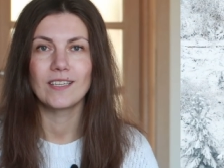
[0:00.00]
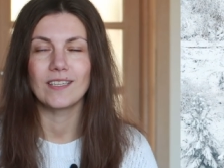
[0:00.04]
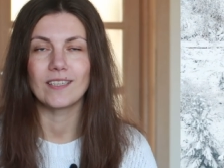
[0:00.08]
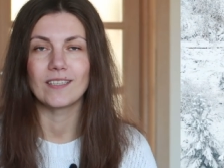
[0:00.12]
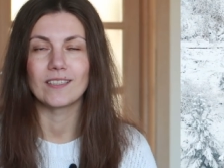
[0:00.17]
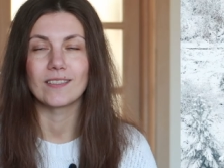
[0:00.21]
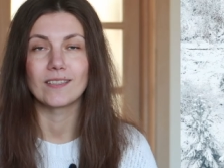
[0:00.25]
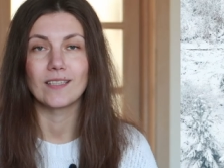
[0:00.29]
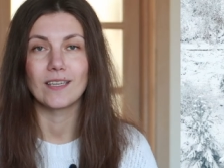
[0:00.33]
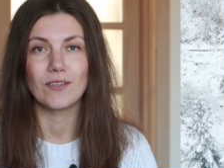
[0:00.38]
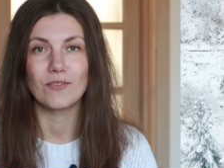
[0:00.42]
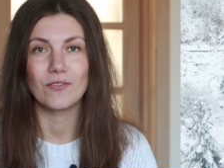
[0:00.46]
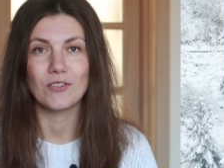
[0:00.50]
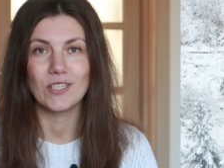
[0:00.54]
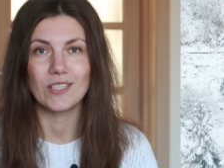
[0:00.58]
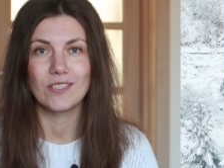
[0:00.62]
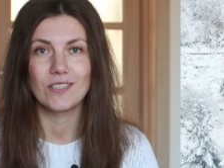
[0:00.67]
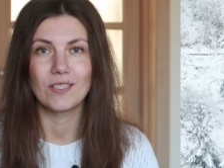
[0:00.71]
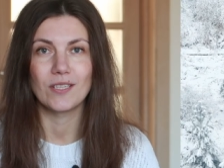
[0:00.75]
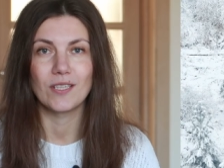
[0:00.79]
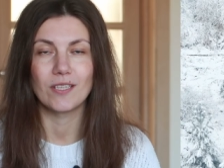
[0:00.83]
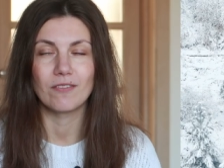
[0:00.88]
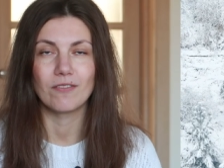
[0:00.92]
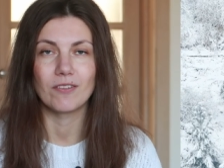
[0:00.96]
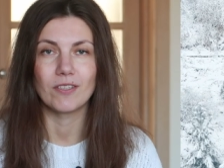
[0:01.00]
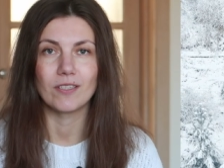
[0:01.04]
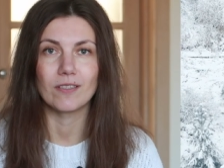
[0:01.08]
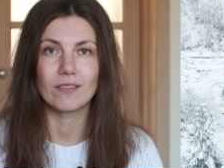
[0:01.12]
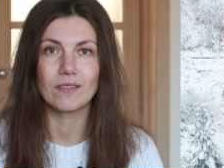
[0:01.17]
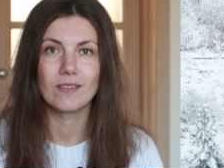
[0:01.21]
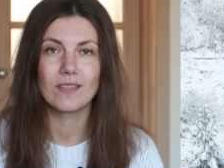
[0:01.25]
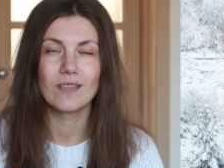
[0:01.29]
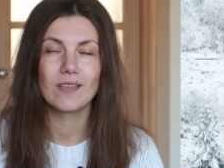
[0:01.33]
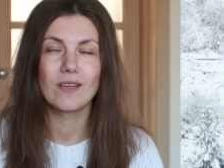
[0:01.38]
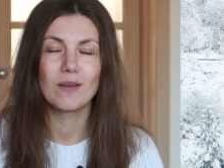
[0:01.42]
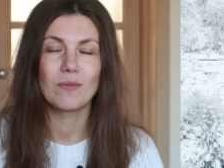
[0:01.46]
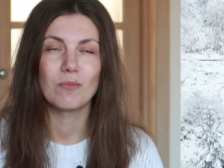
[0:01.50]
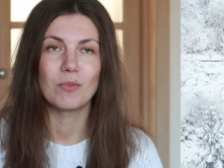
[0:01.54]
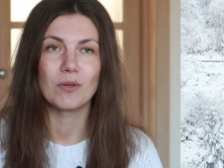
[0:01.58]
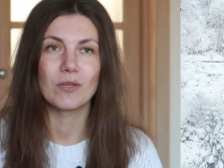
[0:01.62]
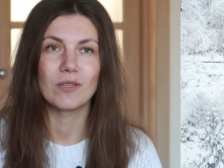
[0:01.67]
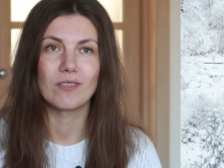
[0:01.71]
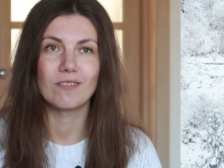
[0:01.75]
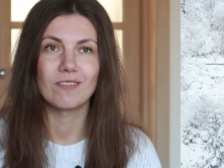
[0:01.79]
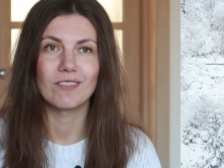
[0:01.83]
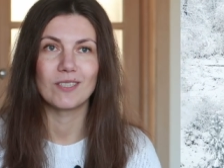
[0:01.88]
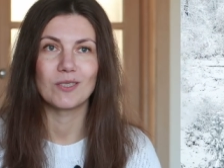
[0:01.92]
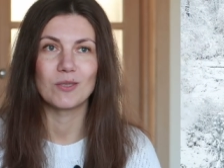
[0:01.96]
когда все деревья
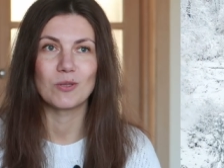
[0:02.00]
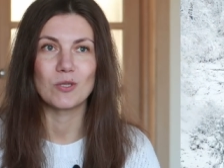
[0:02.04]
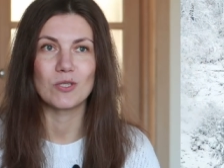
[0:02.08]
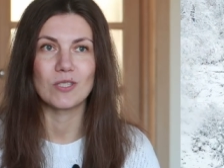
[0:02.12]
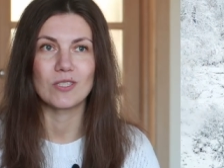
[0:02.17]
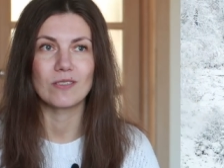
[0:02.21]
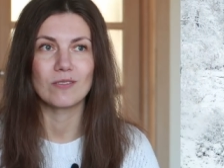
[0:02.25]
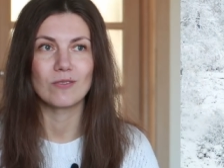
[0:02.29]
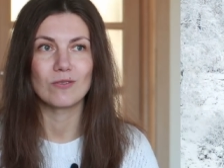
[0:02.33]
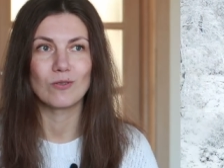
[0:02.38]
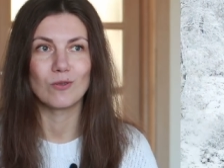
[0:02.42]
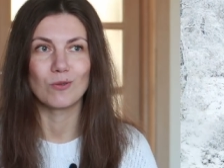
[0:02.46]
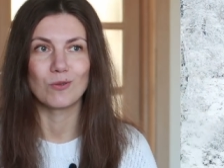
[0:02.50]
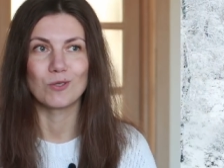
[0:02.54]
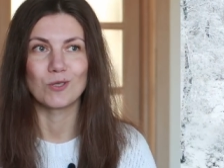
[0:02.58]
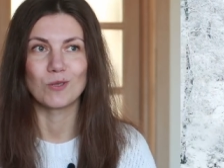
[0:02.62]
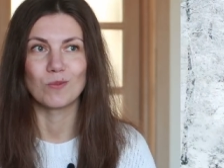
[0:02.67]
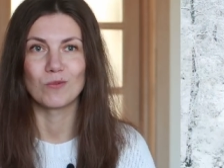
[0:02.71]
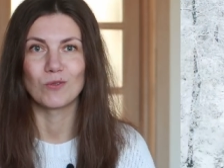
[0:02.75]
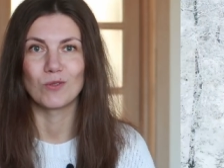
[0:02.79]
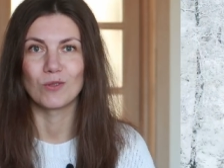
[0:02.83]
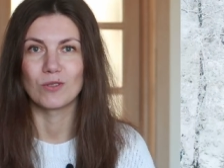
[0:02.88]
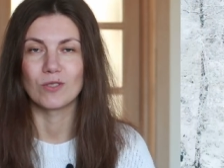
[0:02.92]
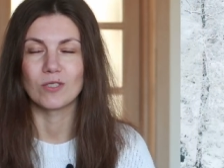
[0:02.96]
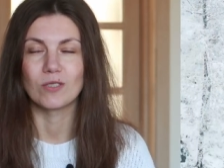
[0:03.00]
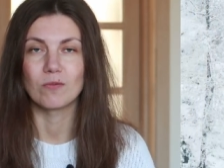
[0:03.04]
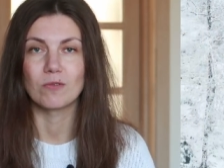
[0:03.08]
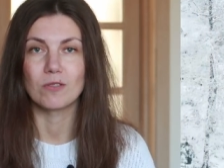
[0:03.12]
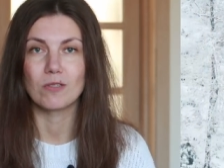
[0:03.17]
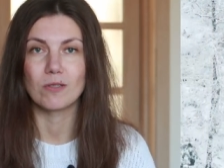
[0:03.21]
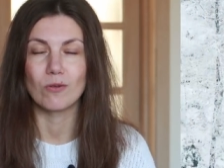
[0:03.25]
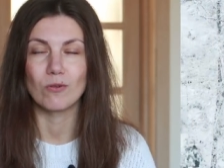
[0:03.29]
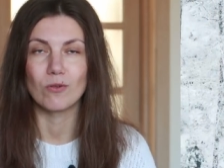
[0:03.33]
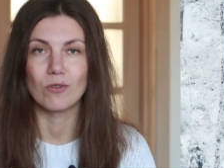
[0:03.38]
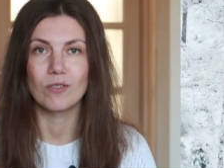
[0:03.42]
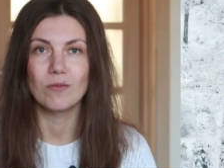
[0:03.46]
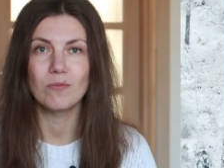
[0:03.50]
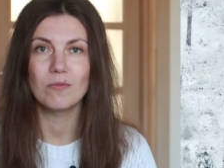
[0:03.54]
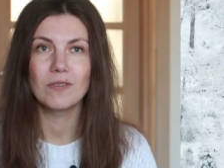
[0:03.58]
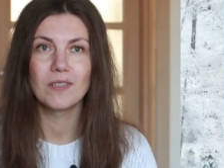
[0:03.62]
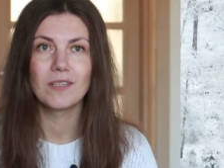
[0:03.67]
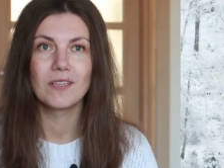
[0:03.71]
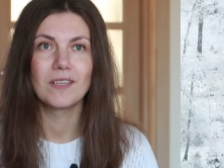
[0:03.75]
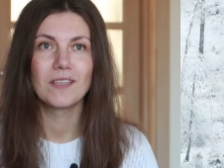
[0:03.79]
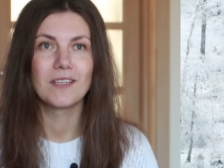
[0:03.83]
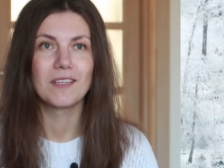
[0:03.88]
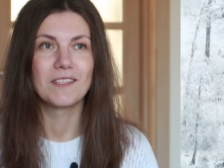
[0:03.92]
покрываются толстым-толстым слоем